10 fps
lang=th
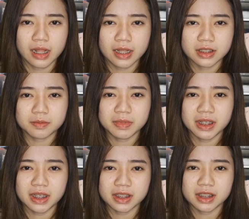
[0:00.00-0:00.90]
และจะ
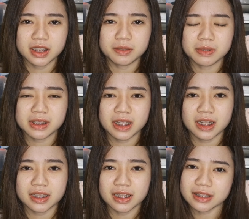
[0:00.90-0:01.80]
มีสิทธิพิเศ
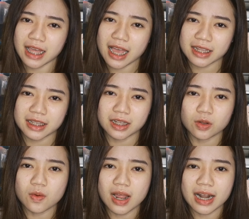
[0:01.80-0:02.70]
ษต่างๆ อี
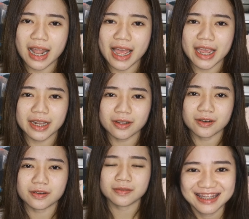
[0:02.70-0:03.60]
กล้วงลาย
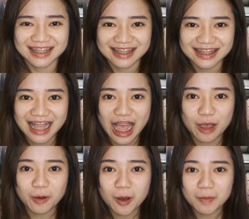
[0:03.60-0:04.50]
เนาะ
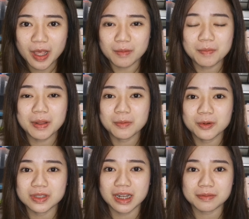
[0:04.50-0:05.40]
ถ้าพร้อมแล้วมาเป็น
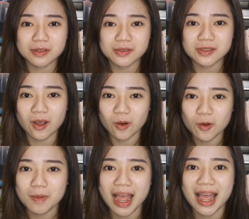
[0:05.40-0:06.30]
ผู้สนับสนุนสอง
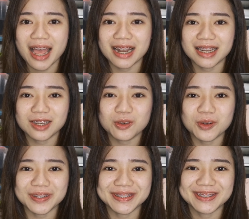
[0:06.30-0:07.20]
รูปหาหาได้เลยทุ
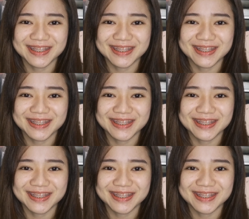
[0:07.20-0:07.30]
กคน